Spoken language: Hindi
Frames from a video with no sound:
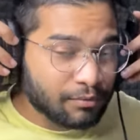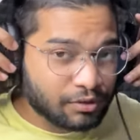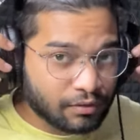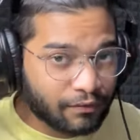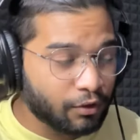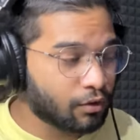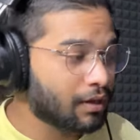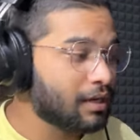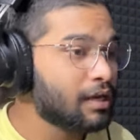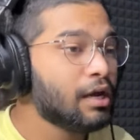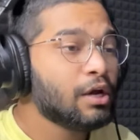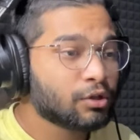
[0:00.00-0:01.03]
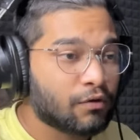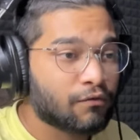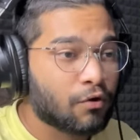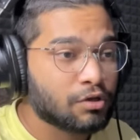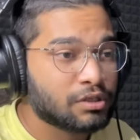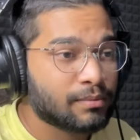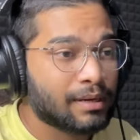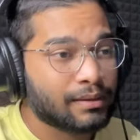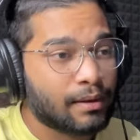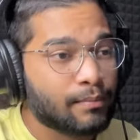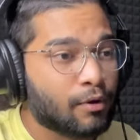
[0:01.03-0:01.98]
म्यूजिक वीडियो होने वाली है तो ऑफकोर्स सी
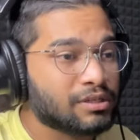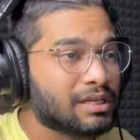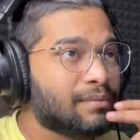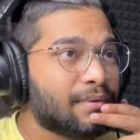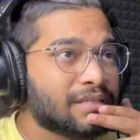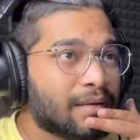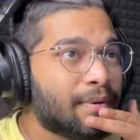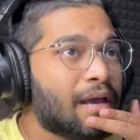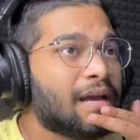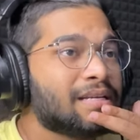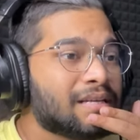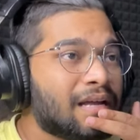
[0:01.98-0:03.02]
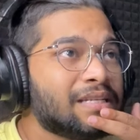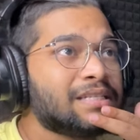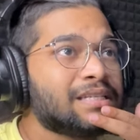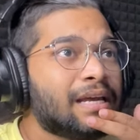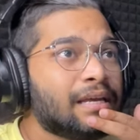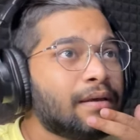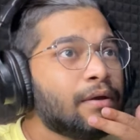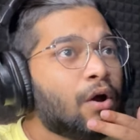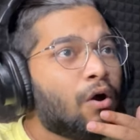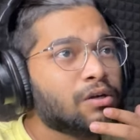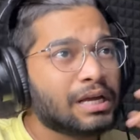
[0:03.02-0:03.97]
बात है भाई बहुत ज़्यादा मज़ा भी आएगा सारी चीज़ आएगी
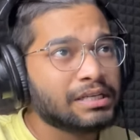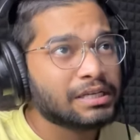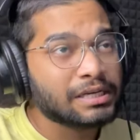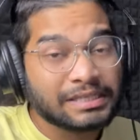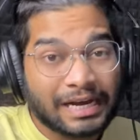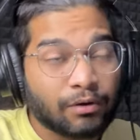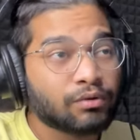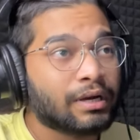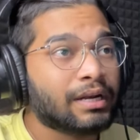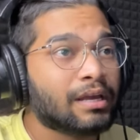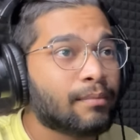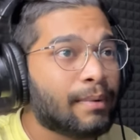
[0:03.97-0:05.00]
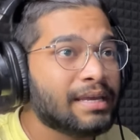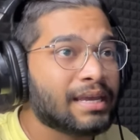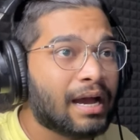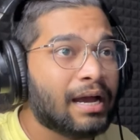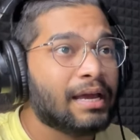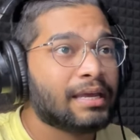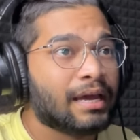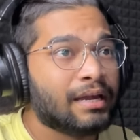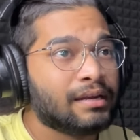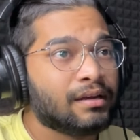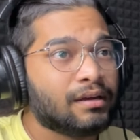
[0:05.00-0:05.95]
और सारी चीज़ चेकआउट करेंगे कि भाई क्या है
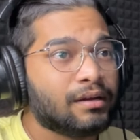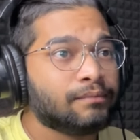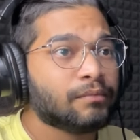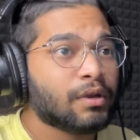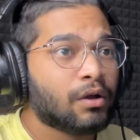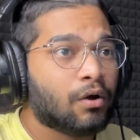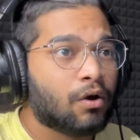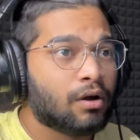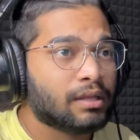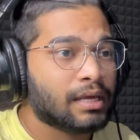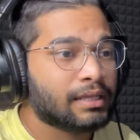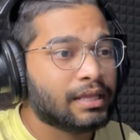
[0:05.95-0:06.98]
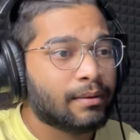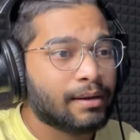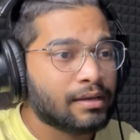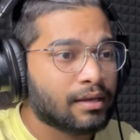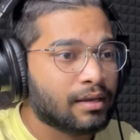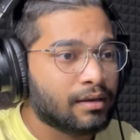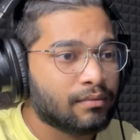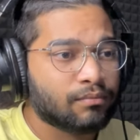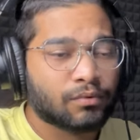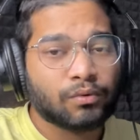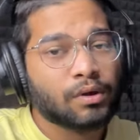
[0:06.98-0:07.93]
क्या नहीं है ना और देखते भाई कि
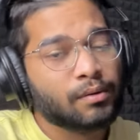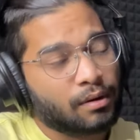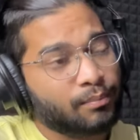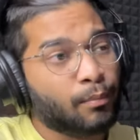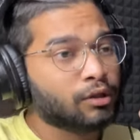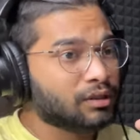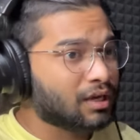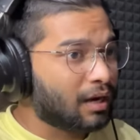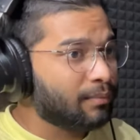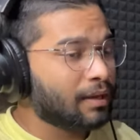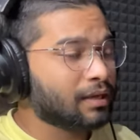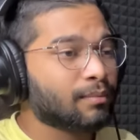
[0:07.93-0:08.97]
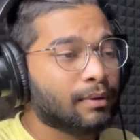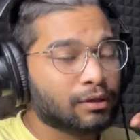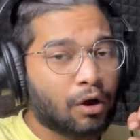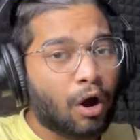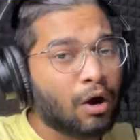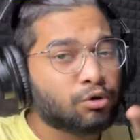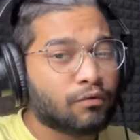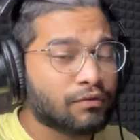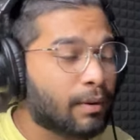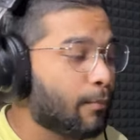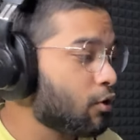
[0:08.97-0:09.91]
क्योंकि बहुत कम है कि मैं तो आउट ऑफ
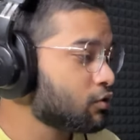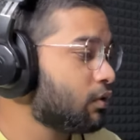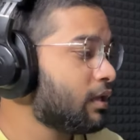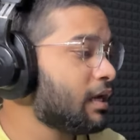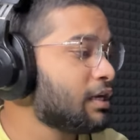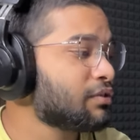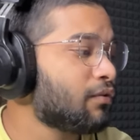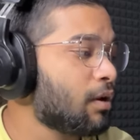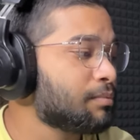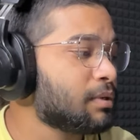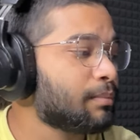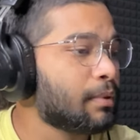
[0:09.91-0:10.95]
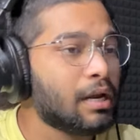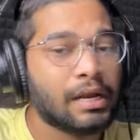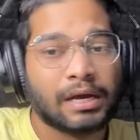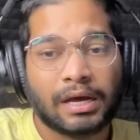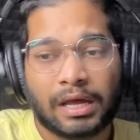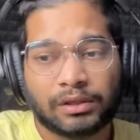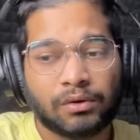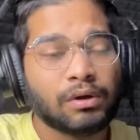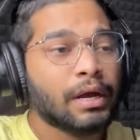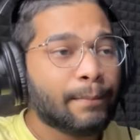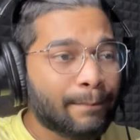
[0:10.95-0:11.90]
द बॉक्स थोड़े रिएक्शन वीडियो आप सबके लिए लेकर आता
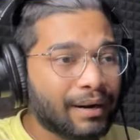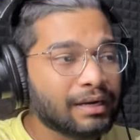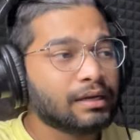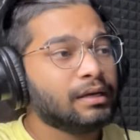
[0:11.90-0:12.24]
हूँ बट